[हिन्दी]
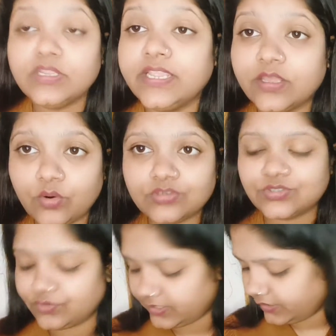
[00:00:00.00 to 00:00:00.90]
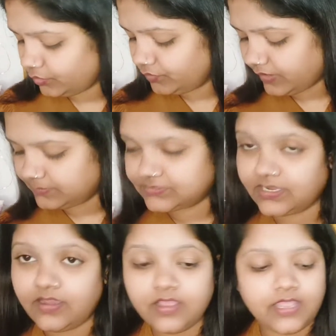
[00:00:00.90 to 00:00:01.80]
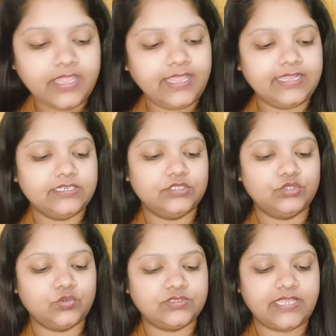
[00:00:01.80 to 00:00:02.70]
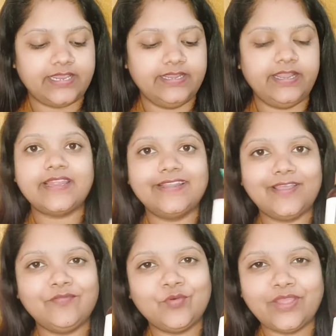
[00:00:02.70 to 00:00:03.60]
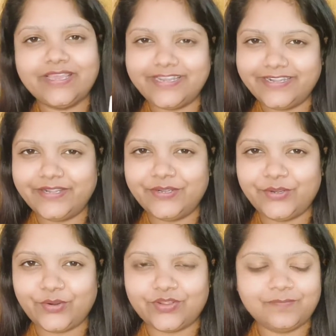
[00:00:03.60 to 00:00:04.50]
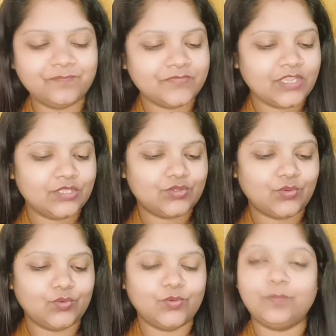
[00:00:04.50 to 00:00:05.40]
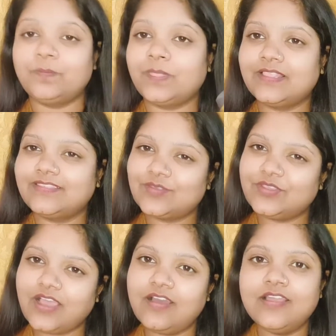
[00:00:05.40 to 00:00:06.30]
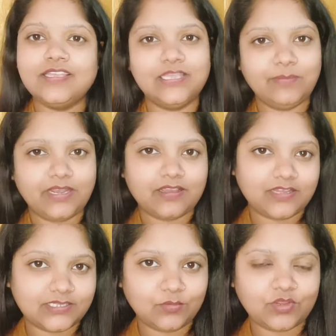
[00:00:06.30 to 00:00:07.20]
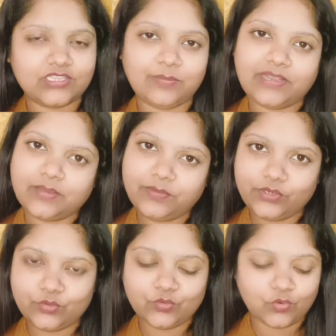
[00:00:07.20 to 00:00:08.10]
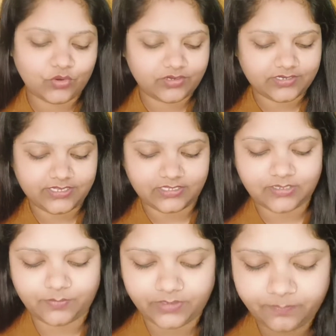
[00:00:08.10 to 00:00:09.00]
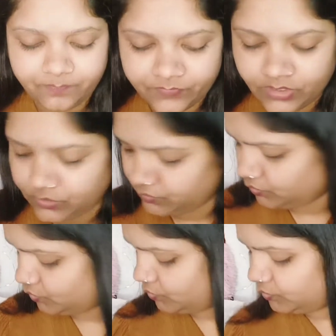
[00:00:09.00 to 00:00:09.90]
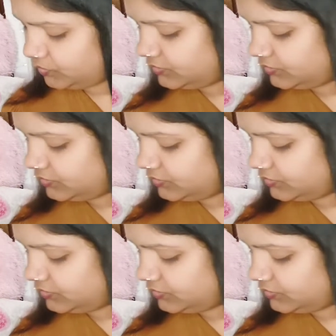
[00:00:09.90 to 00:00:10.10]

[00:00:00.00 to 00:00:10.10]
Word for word: एक रोज टोनर है गुड वाइब्स का एंड जो सेकंड है वो है ग्रीन टी टोनर तो सो so, या yeah, ये मेरा ख़त्म हो गया था मैंने अभी न्यू ऑर्डर किया था अपना सो so,